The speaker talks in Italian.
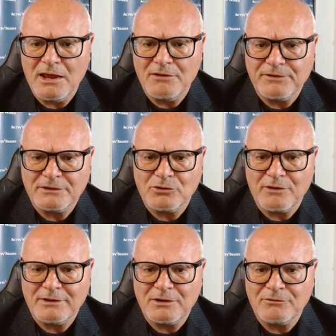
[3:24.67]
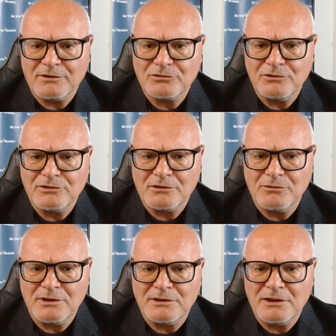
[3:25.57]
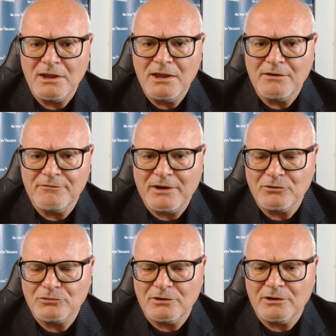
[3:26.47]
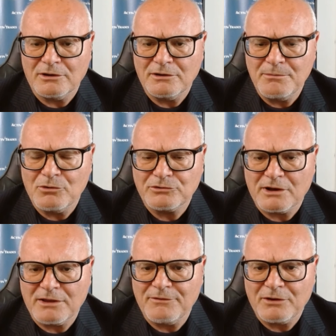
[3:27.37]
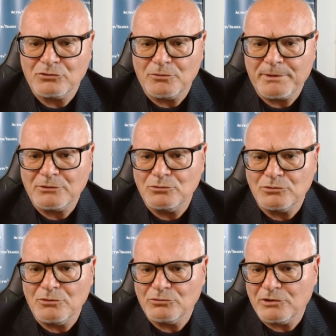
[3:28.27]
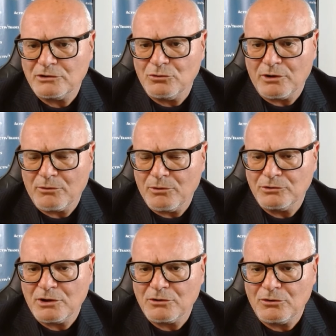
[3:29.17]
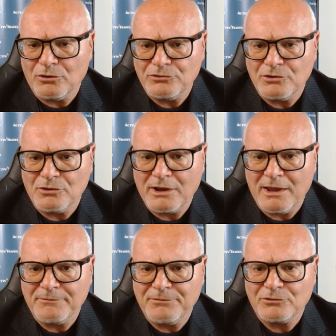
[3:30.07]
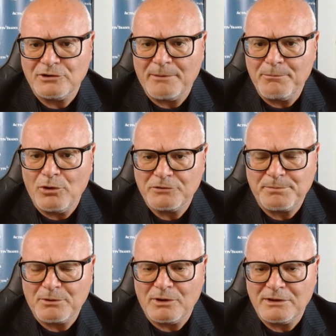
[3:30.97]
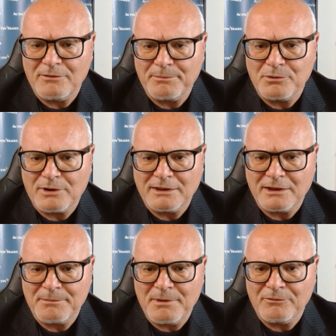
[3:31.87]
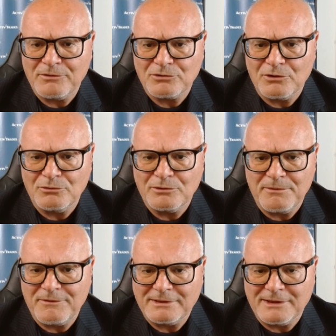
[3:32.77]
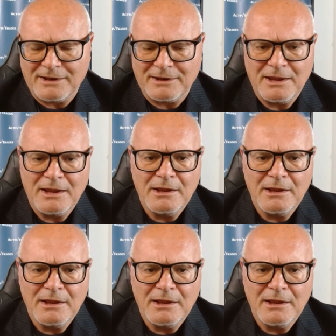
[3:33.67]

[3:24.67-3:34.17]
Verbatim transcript: Il fatto che vadano verso gli Stati Uniti vanno, eh, dimostra che vanno soprattutto in un settore, quello tecnologico, che è forse la bolla speculativa più grande che abbiamo visto negli ultimi vent'anni.